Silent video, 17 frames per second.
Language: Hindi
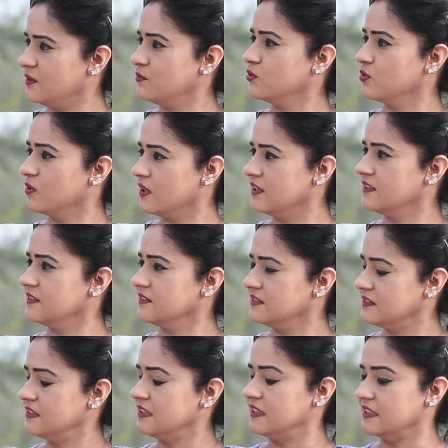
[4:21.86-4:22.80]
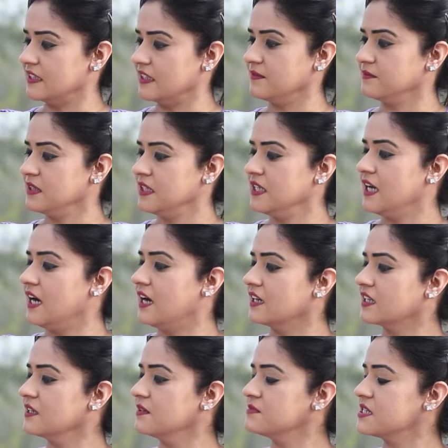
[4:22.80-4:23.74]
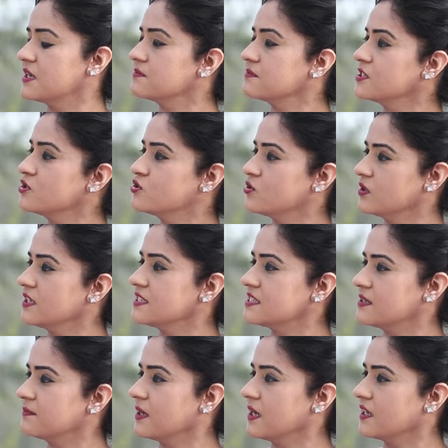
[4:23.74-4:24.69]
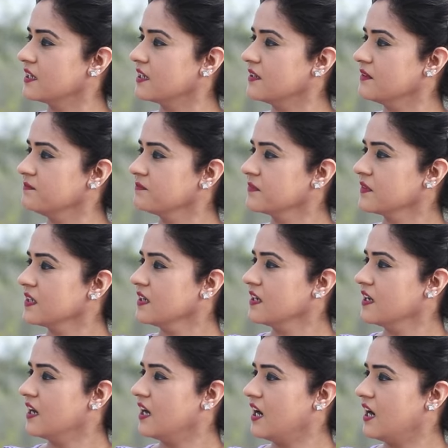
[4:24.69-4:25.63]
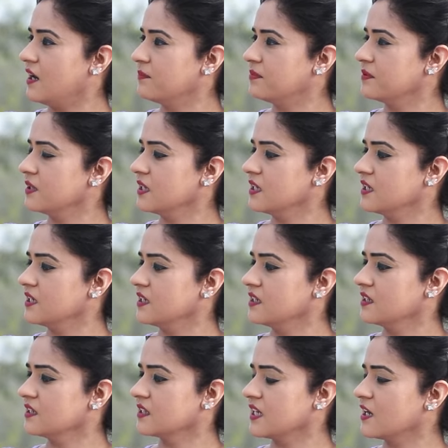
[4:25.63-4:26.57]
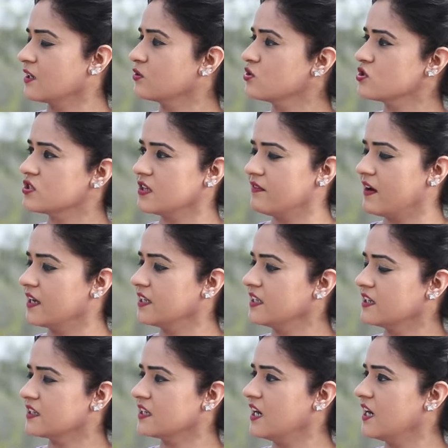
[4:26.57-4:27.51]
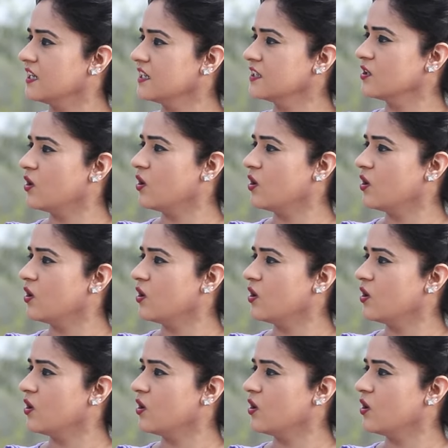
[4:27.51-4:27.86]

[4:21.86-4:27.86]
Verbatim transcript: कम हुआ है ठीक है हकीम साहब से जुड़ने से पहले आपने क्या कुछ दवाइयाँ खाई